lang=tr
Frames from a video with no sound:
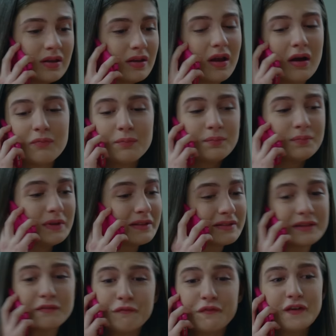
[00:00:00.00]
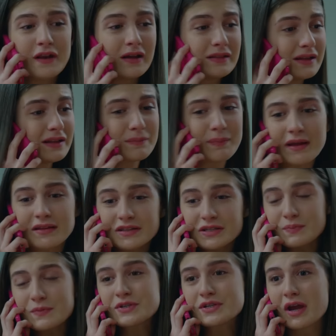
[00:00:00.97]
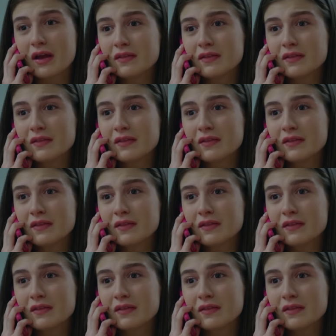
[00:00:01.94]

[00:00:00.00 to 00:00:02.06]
Ya ittim falan dedi. Ben hiçbir şey